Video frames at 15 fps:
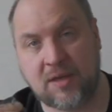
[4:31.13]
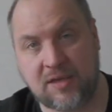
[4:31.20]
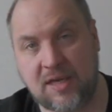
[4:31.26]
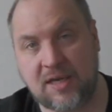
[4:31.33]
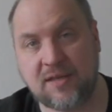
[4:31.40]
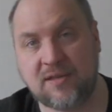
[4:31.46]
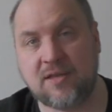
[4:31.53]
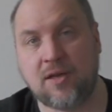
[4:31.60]

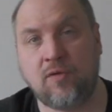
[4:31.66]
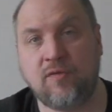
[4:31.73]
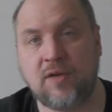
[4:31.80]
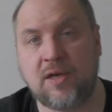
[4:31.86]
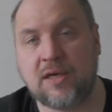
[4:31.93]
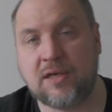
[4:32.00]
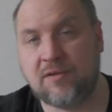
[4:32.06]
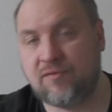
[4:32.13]
Die
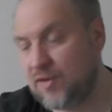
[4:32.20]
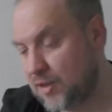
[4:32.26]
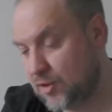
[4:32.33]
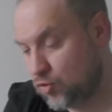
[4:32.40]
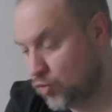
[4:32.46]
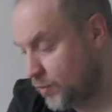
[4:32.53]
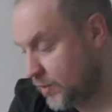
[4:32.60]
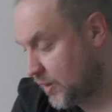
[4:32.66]
Erstauflage
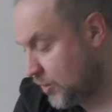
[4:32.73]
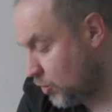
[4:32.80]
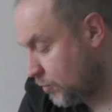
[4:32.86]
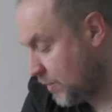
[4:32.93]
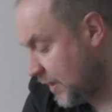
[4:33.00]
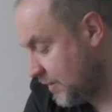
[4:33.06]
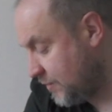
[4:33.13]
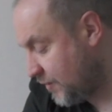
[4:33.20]
wäre nur mit einer
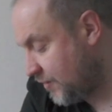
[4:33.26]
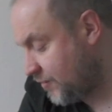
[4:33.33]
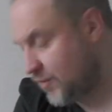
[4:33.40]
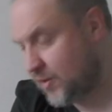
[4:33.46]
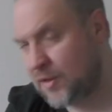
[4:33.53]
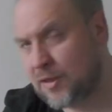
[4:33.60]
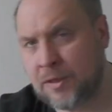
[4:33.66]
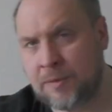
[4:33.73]
normalen
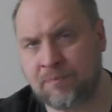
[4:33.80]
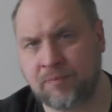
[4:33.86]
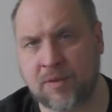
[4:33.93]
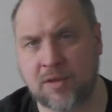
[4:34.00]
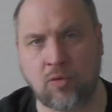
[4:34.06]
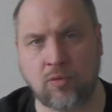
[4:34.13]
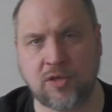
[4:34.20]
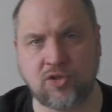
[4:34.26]
Waffe.
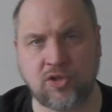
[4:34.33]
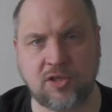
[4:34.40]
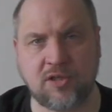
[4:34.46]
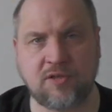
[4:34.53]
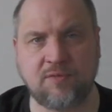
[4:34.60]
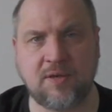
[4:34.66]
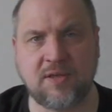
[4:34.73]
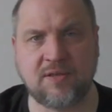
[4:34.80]
Der Unterschied
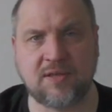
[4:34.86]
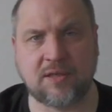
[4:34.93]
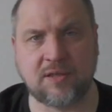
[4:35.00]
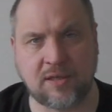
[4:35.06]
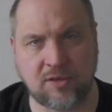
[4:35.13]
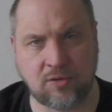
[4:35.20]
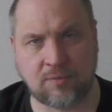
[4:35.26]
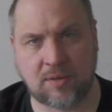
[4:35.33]
ist, wie gesagt,
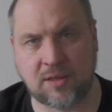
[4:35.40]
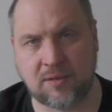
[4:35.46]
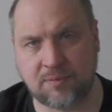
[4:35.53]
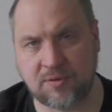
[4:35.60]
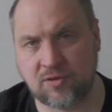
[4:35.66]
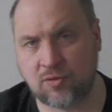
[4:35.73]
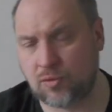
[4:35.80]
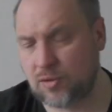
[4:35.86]
eine normale
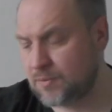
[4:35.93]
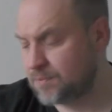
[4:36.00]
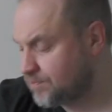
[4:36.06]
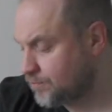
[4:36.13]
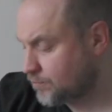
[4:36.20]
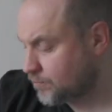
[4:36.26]
Pistole.